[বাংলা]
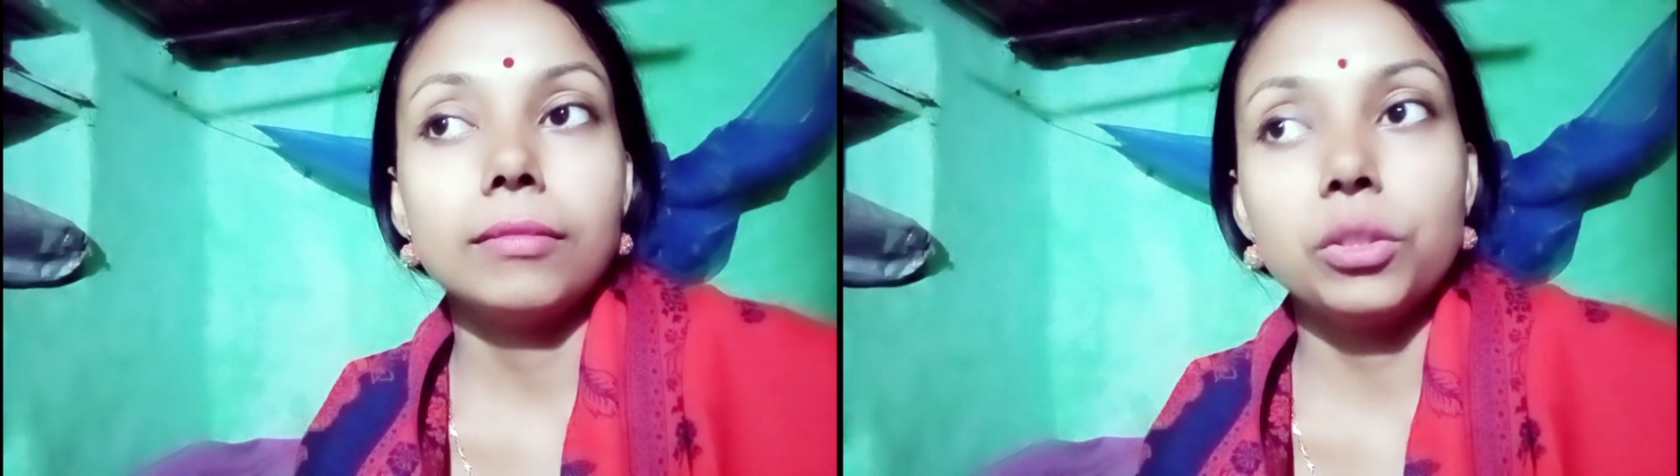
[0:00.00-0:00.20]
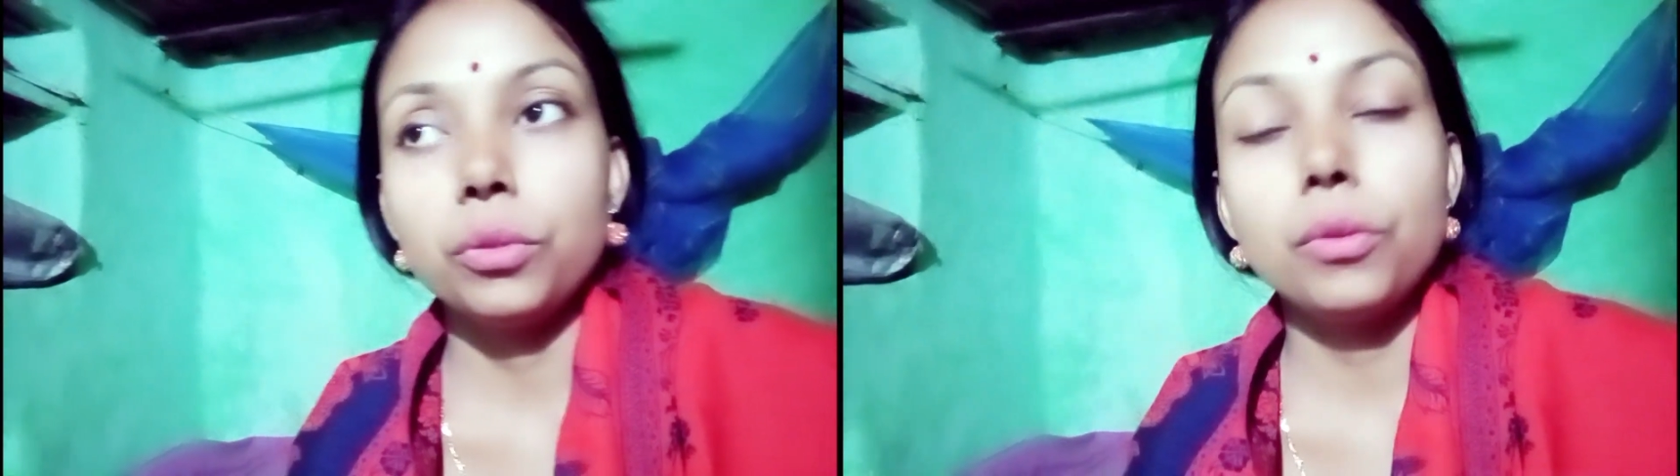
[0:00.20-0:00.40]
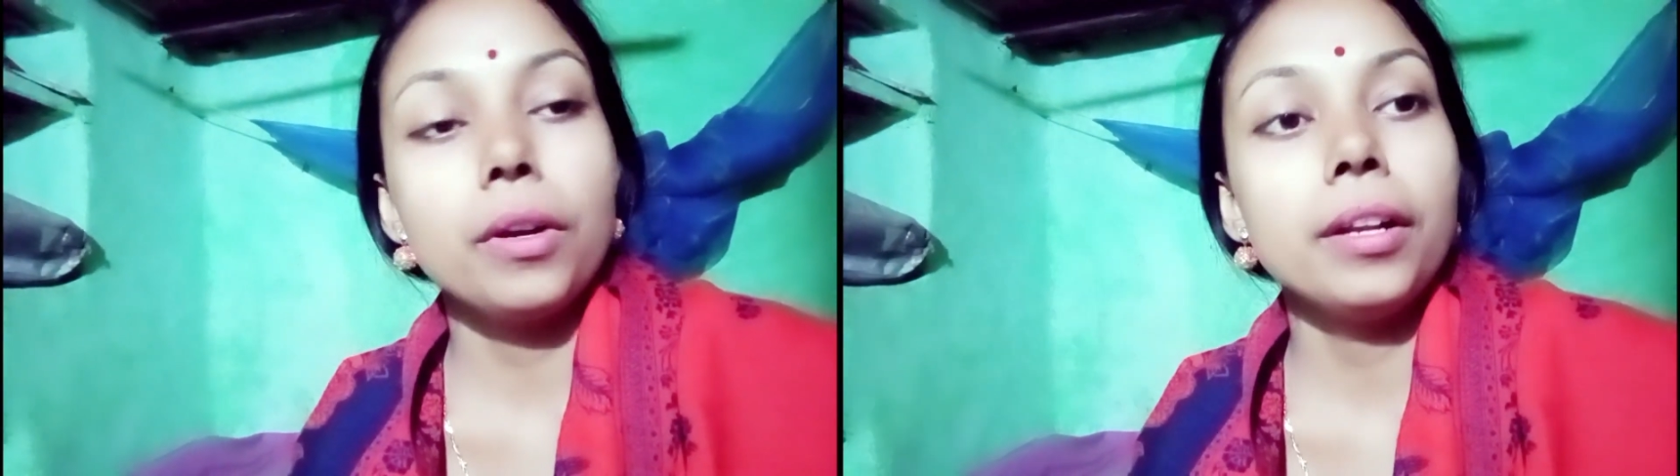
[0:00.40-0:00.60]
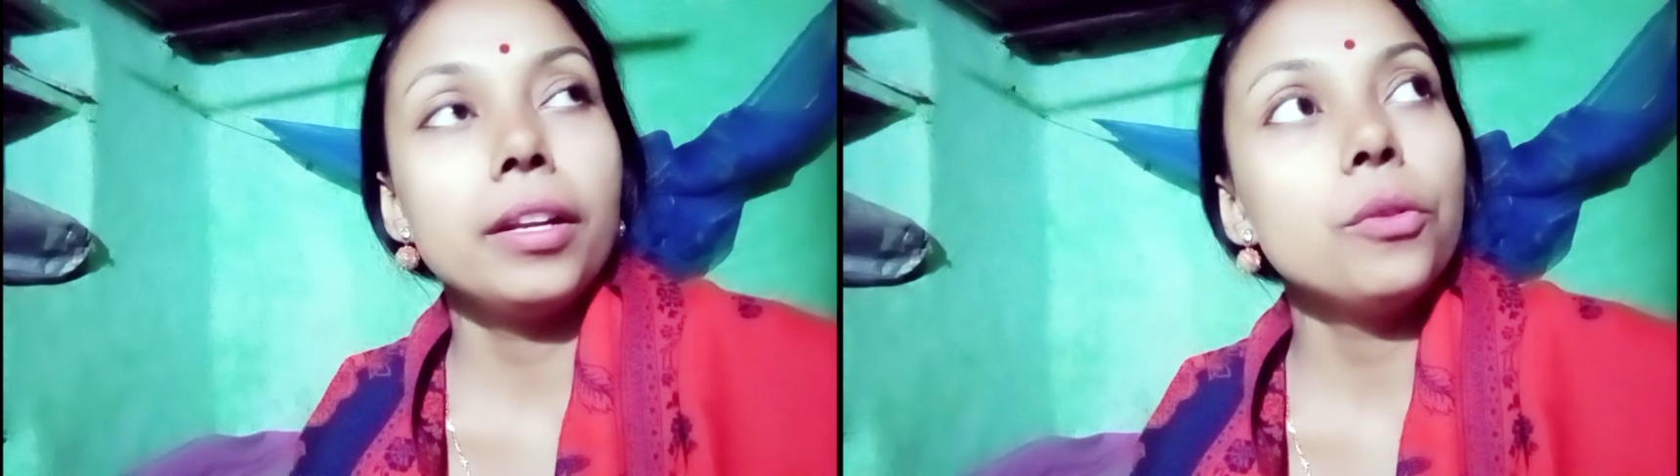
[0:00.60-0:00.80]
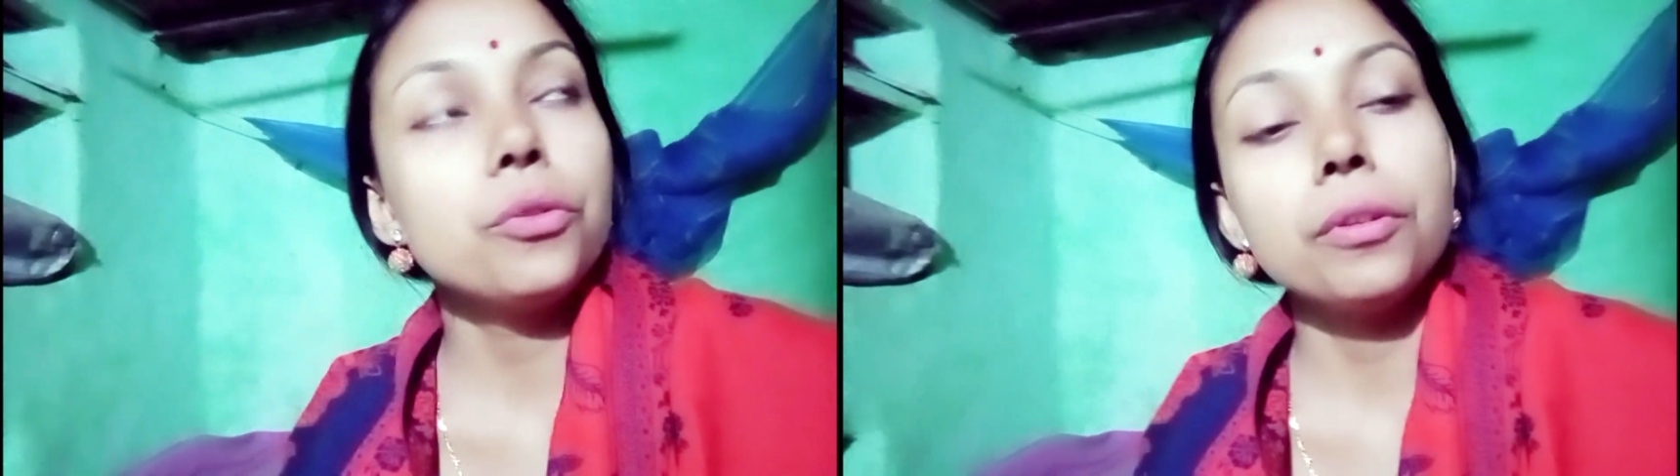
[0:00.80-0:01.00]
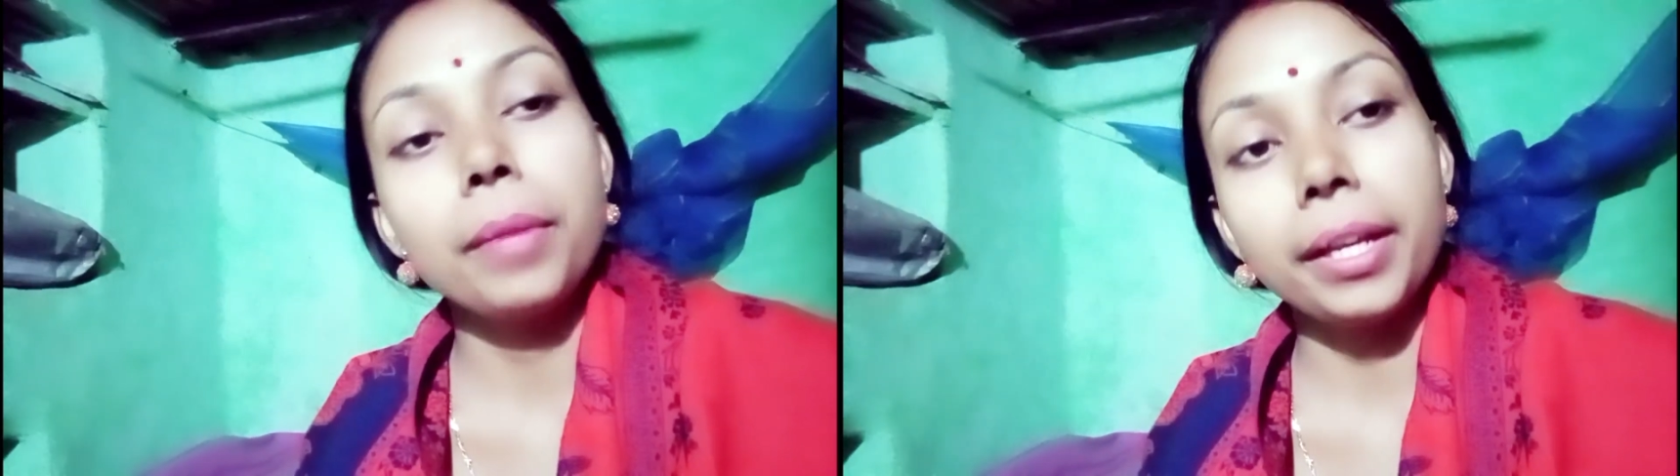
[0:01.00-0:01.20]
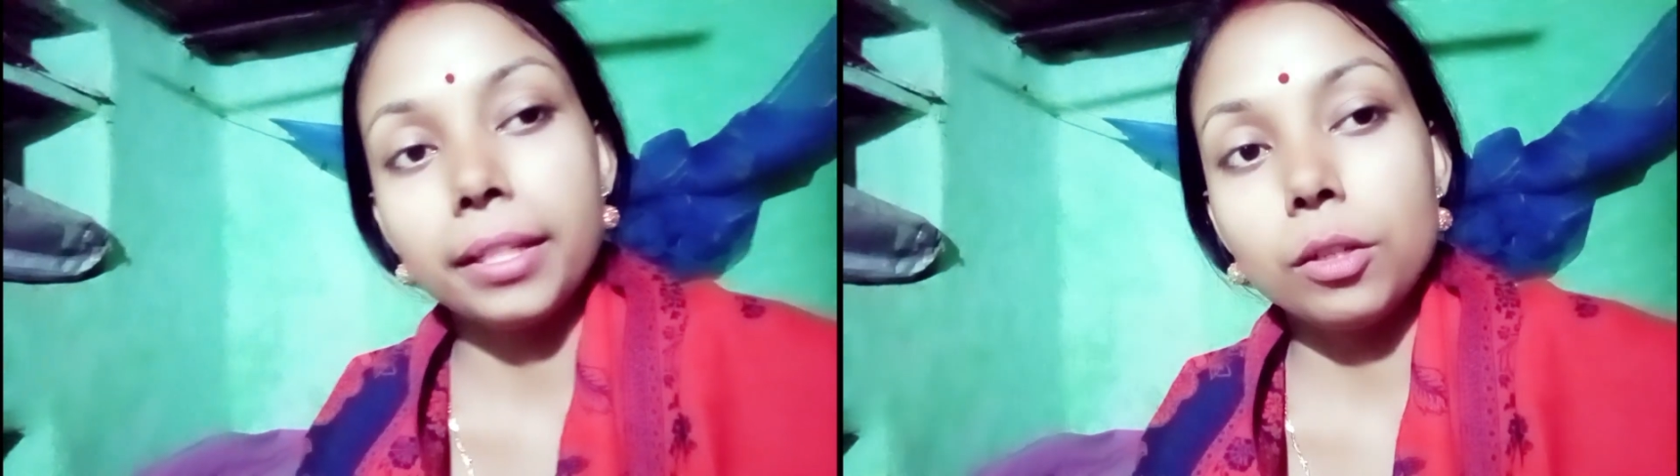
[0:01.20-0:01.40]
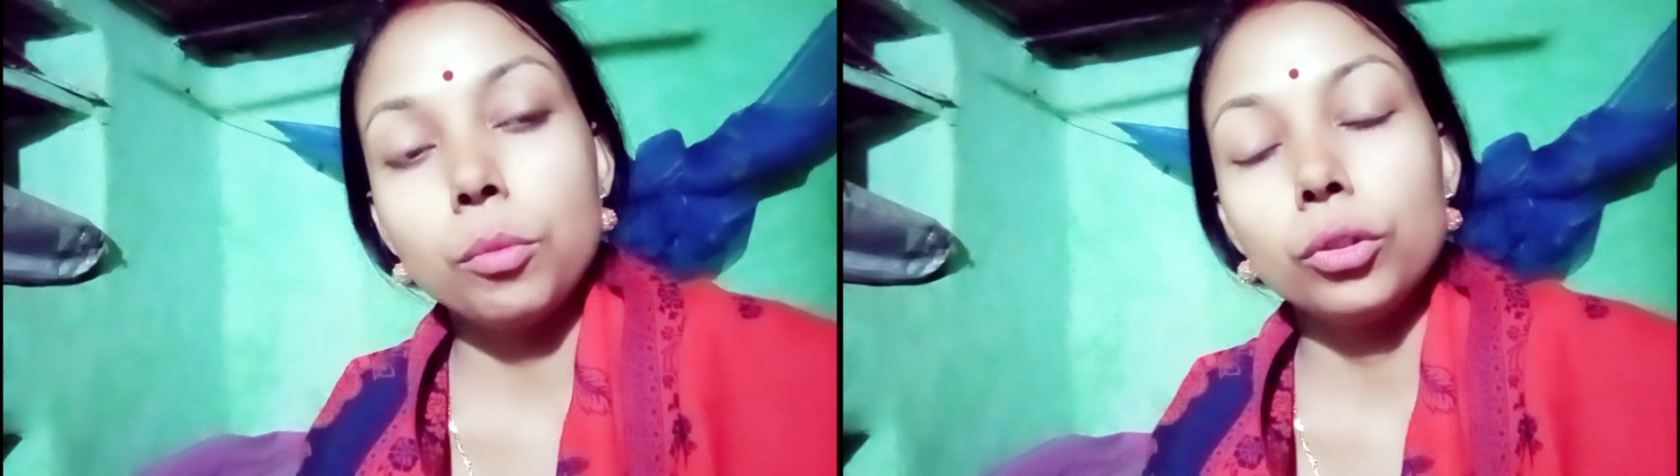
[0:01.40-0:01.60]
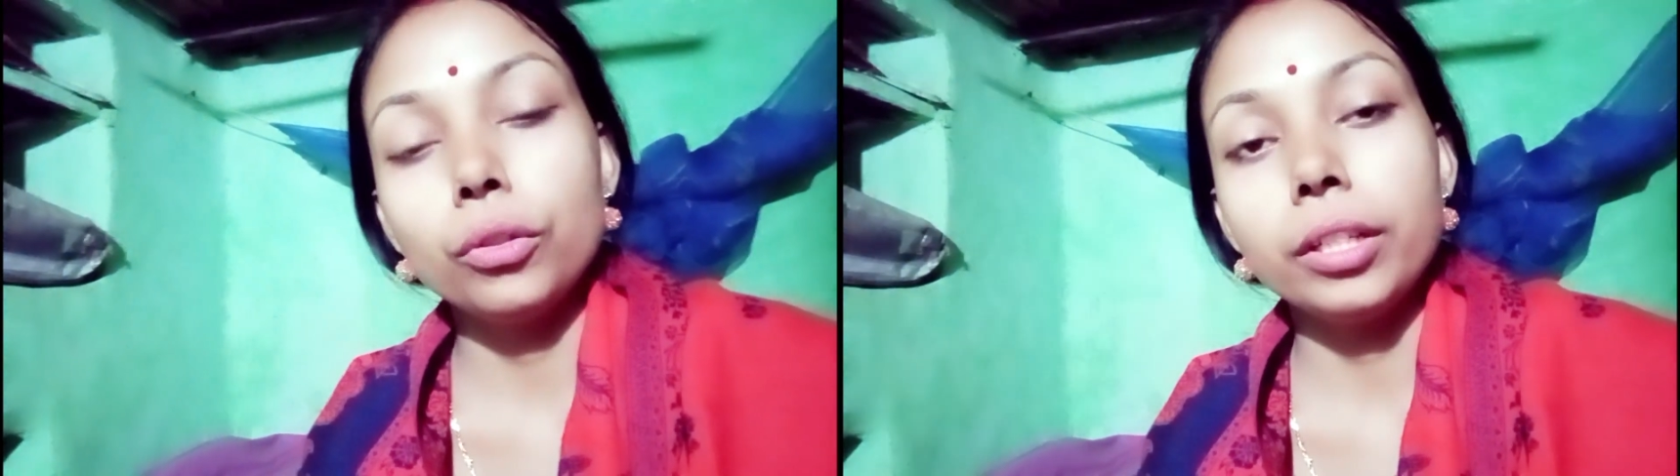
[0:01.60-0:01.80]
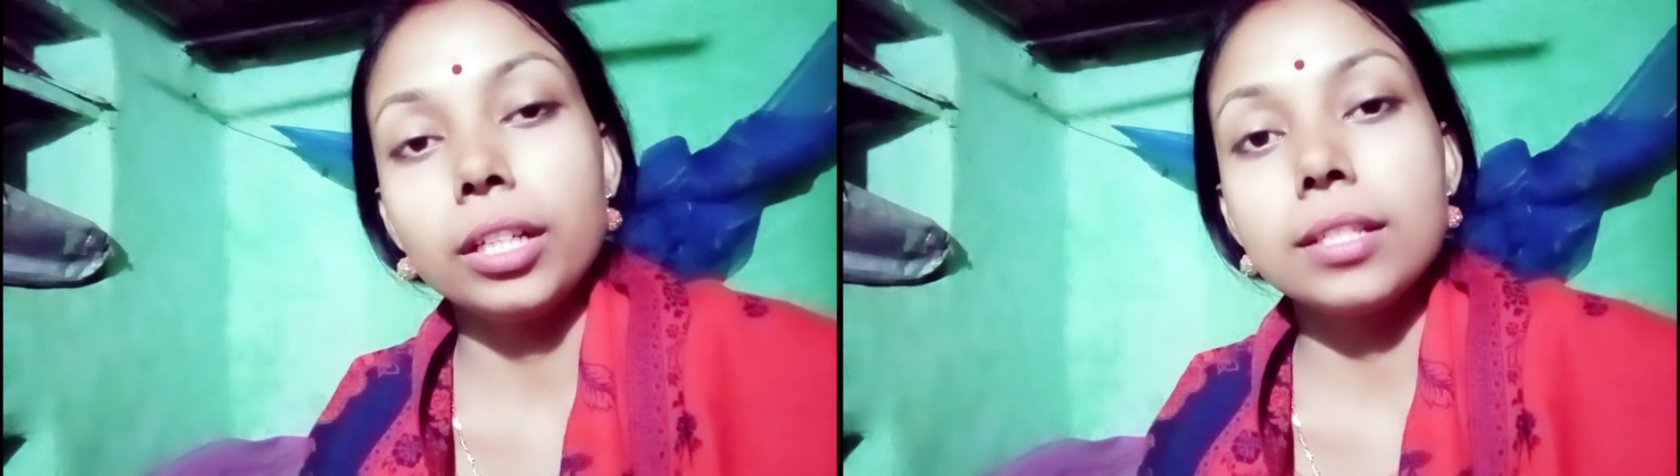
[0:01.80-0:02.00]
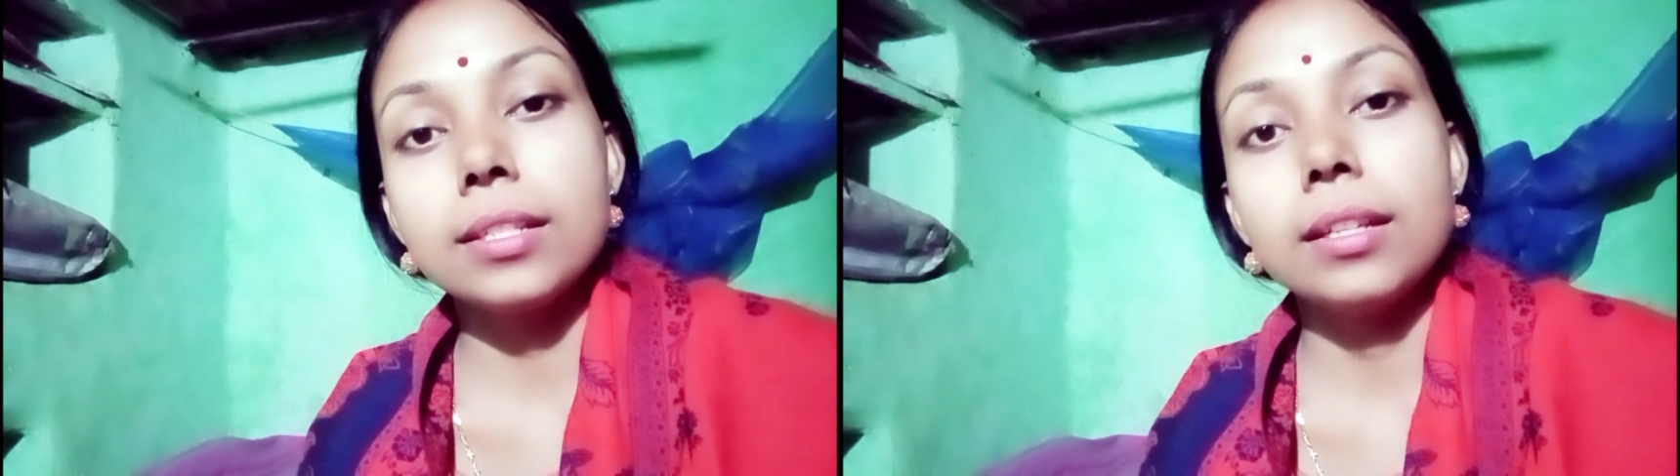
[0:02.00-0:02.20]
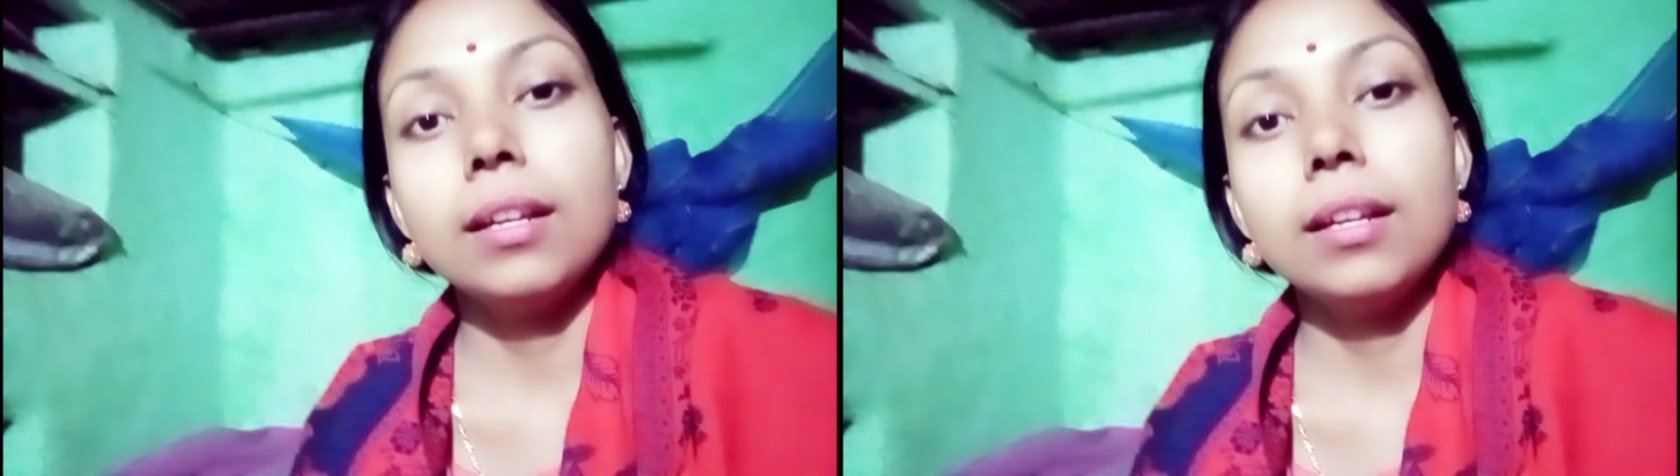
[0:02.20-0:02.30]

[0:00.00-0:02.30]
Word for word: কিছু করার নেই ওই জন্য মাইকটাও বন্ধ হয়ে গেছে